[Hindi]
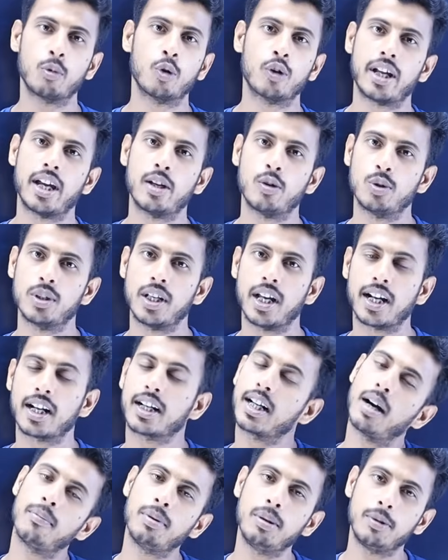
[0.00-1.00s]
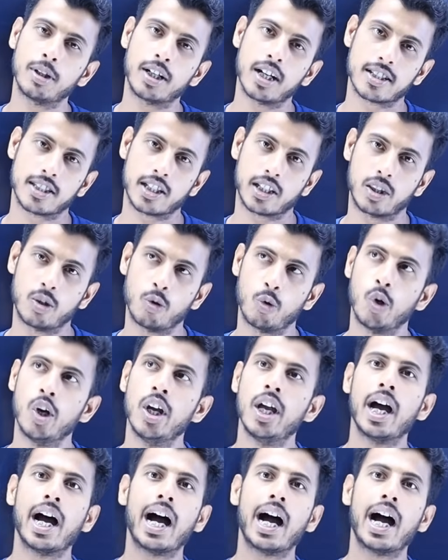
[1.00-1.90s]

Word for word: मोनेटाइज हो जाएगा कभी भी कर सकते हो